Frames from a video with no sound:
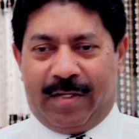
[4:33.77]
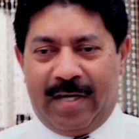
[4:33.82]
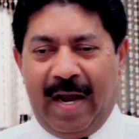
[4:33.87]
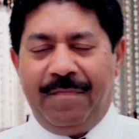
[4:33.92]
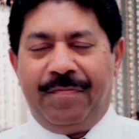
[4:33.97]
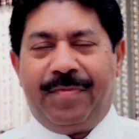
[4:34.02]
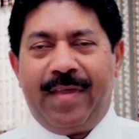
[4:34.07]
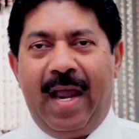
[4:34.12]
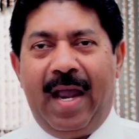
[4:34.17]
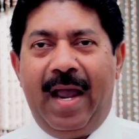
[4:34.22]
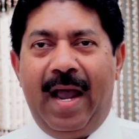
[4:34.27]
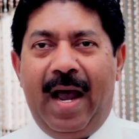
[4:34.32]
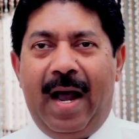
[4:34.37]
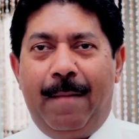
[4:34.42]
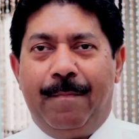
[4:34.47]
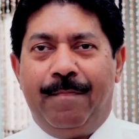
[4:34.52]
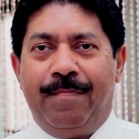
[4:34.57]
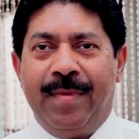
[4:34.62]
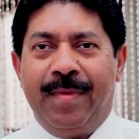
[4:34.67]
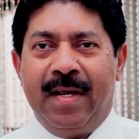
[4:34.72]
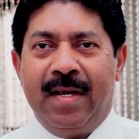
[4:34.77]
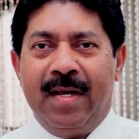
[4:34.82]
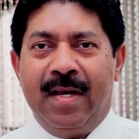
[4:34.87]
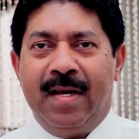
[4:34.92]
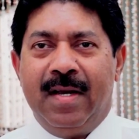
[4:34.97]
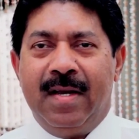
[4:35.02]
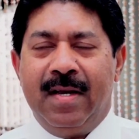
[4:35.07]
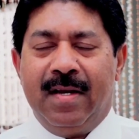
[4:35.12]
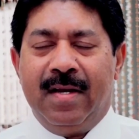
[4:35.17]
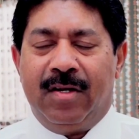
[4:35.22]
और जानते हैं आप
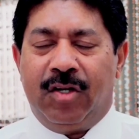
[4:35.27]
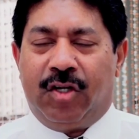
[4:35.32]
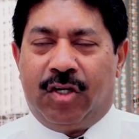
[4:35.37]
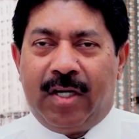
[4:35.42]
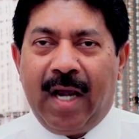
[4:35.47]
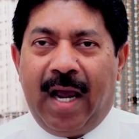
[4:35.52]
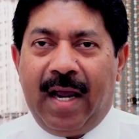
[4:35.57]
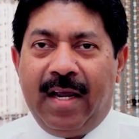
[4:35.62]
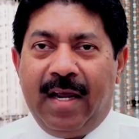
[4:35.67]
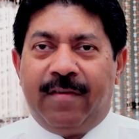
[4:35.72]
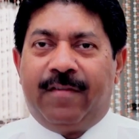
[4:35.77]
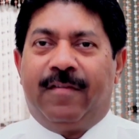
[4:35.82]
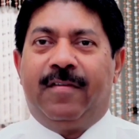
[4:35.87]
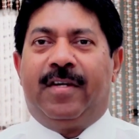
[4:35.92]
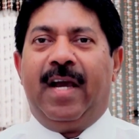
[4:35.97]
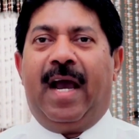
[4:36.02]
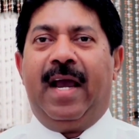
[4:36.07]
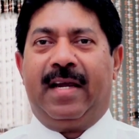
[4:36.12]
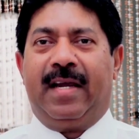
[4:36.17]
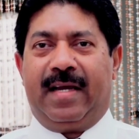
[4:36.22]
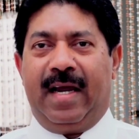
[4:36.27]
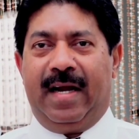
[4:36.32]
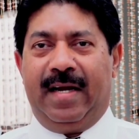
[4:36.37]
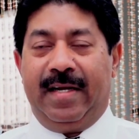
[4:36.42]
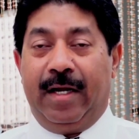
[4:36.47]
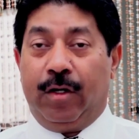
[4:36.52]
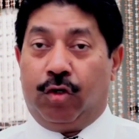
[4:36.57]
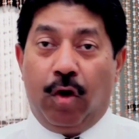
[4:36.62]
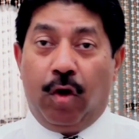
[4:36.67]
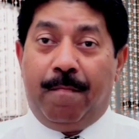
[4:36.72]
जय इस जय के
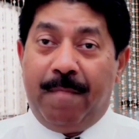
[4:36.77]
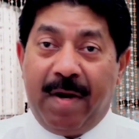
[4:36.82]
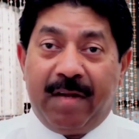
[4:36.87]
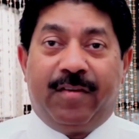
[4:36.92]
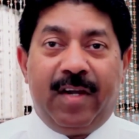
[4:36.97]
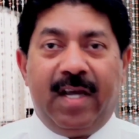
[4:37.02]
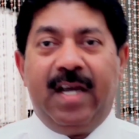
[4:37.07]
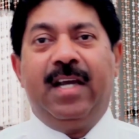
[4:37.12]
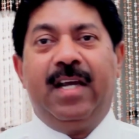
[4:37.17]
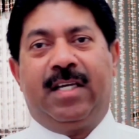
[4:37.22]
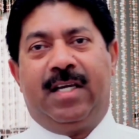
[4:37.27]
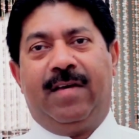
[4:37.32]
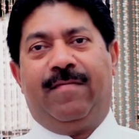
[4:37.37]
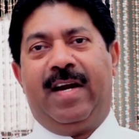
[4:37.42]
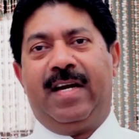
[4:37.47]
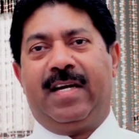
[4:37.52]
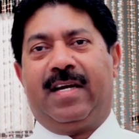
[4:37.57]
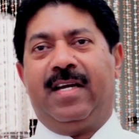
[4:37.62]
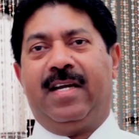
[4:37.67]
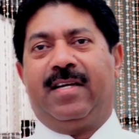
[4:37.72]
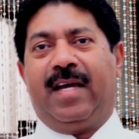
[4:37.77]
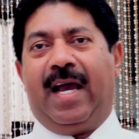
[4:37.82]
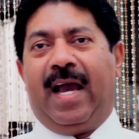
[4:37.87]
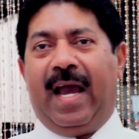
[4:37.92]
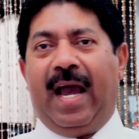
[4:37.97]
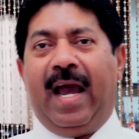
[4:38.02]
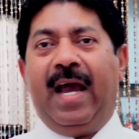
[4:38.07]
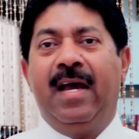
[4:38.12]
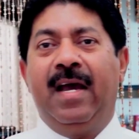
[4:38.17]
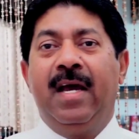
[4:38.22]
लिए जो मसीही जीवन की
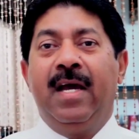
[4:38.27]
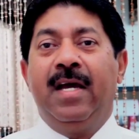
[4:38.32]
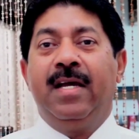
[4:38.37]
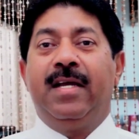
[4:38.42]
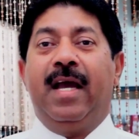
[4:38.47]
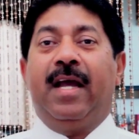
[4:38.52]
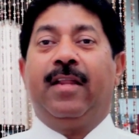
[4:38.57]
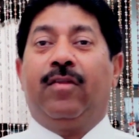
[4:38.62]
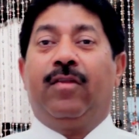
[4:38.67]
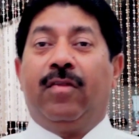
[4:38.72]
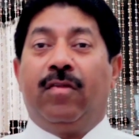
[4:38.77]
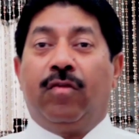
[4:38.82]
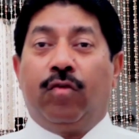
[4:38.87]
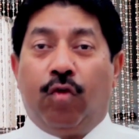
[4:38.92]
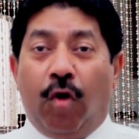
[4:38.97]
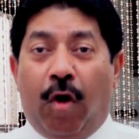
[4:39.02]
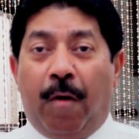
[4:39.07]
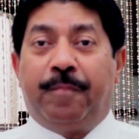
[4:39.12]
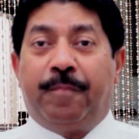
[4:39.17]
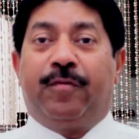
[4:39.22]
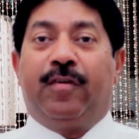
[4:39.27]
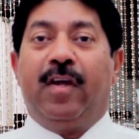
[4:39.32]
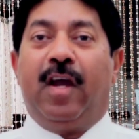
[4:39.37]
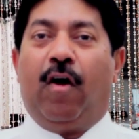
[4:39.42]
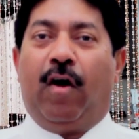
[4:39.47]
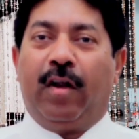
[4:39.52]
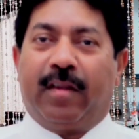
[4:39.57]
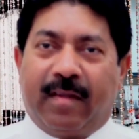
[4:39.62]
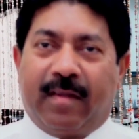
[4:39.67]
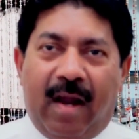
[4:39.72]
जय है ये तोप
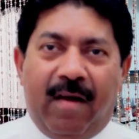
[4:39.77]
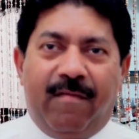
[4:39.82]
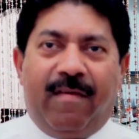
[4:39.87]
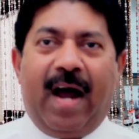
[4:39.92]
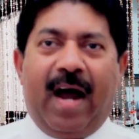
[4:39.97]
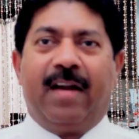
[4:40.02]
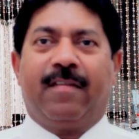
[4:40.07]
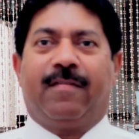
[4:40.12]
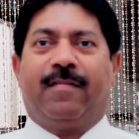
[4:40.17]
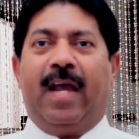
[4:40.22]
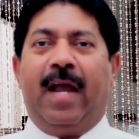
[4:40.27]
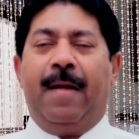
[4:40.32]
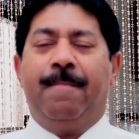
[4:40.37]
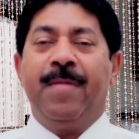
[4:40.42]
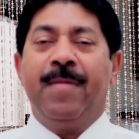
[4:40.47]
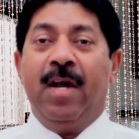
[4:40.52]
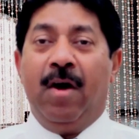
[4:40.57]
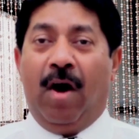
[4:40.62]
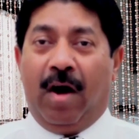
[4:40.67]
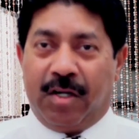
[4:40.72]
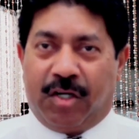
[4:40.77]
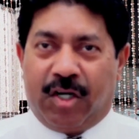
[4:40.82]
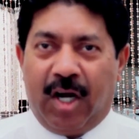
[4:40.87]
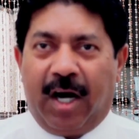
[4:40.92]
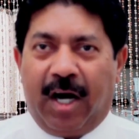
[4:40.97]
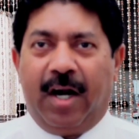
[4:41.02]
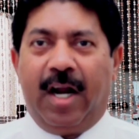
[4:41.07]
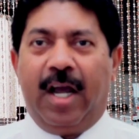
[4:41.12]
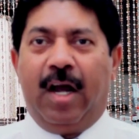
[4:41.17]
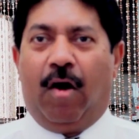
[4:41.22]
से और तलवार से और
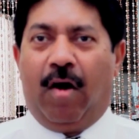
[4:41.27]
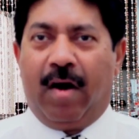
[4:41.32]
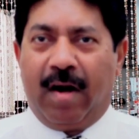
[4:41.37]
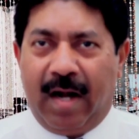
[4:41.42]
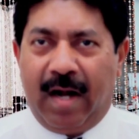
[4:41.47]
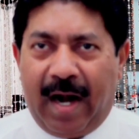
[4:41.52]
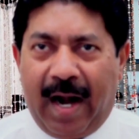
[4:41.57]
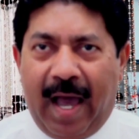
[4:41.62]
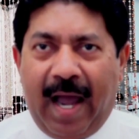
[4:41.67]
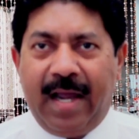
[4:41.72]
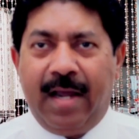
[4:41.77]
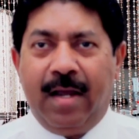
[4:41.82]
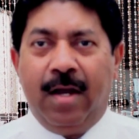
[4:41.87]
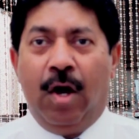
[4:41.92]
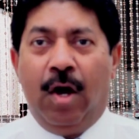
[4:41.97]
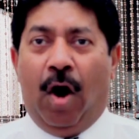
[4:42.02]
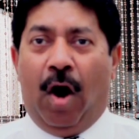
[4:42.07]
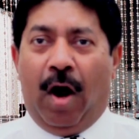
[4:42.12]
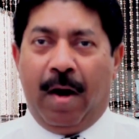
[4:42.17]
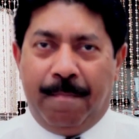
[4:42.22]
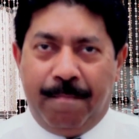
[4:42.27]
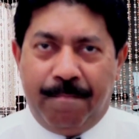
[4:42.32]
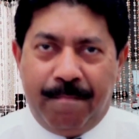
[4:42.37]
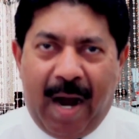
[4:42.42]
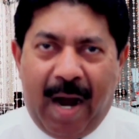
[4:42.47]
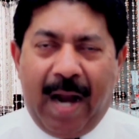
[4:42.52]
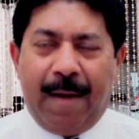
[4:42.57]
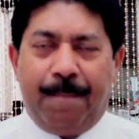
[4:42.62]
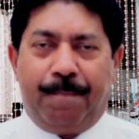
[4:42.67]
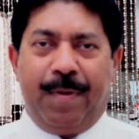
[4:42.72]
झगड़े और लड़ाई और
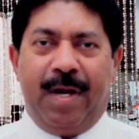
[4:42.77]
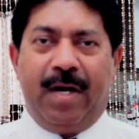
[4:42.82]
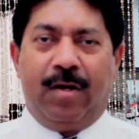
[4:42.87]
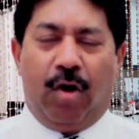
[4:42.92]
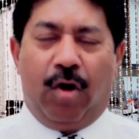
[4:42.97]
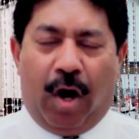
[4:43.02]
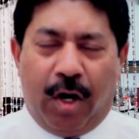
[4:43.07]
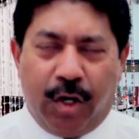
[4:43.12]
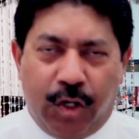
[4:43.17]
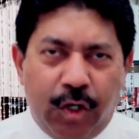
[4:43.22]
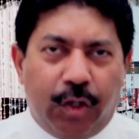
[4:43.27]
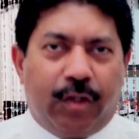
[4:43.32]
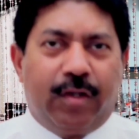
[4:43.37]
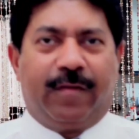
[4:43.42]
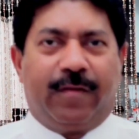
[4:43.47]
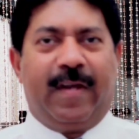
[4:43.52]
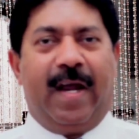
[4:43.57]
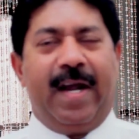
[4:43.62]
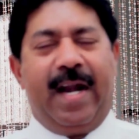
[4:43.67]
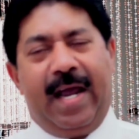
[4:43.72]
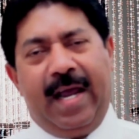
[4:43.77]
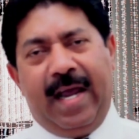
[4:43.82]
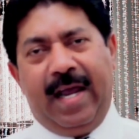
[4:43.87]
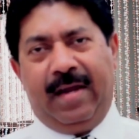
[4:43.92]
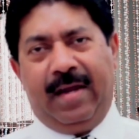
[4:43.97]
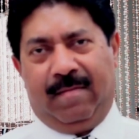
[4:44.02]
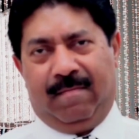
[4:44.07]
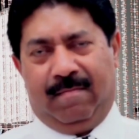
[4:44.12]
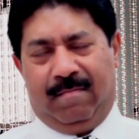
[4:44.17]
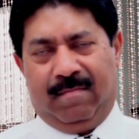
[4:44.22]
मारपीट और युद्ध से
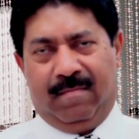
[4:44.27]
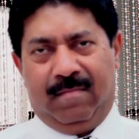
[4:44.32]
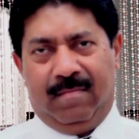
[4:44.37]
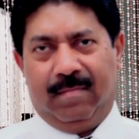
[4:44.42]
नहीं